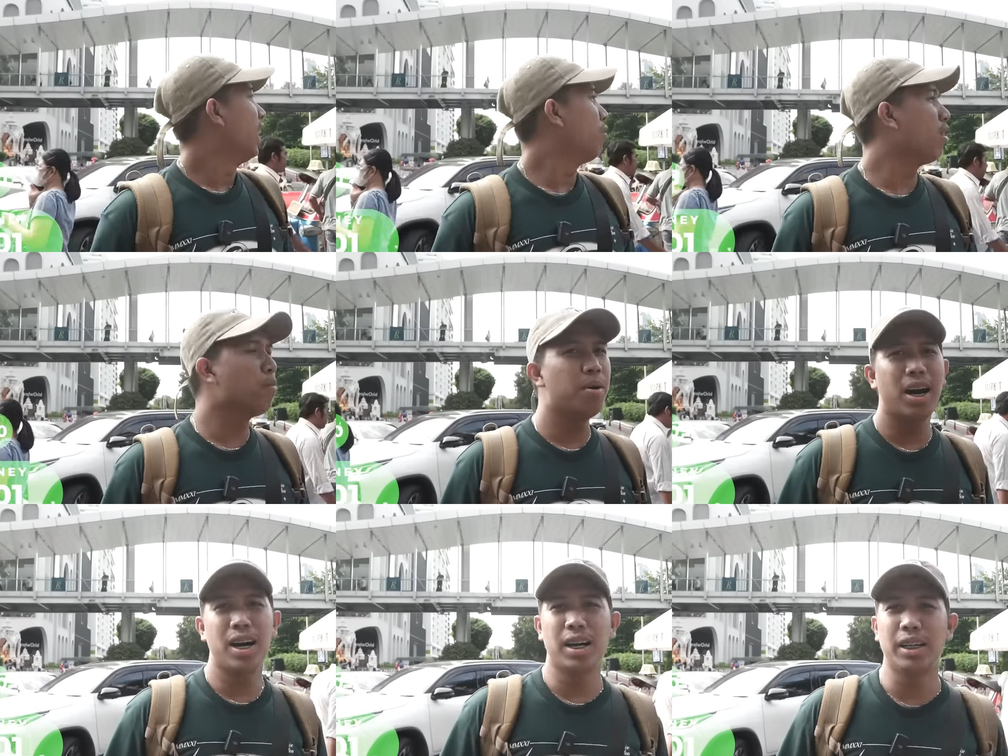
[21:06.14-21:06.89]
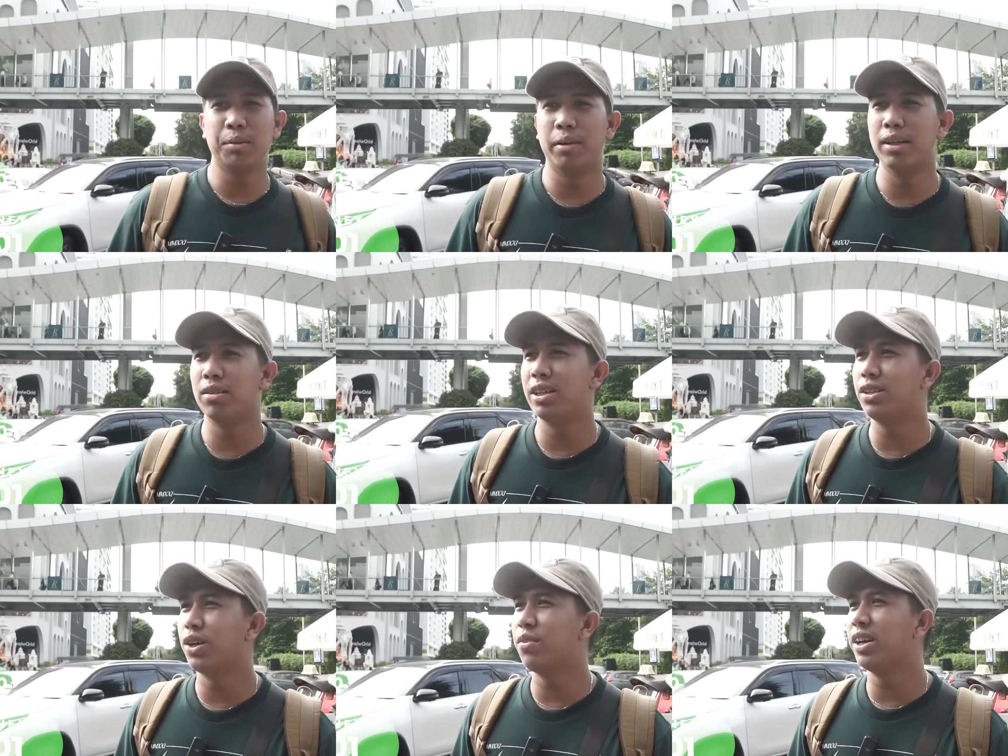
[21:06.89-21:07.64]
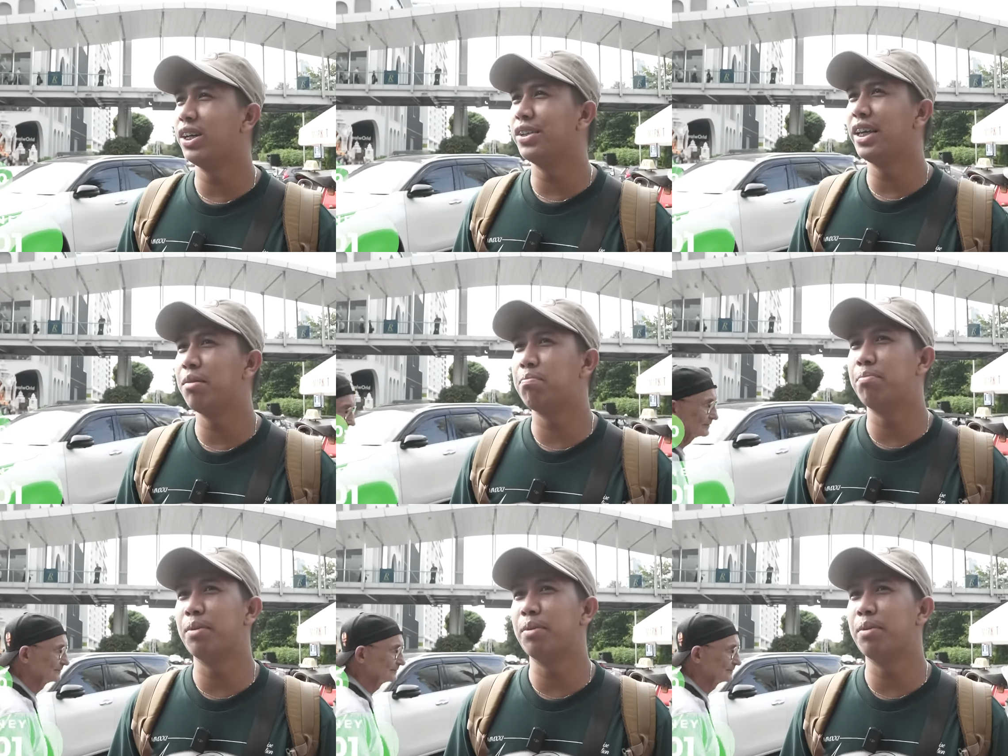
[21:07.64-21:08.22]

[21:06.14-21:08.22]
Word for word: Ewan ko ba, iba yung ano ko ngayon eh.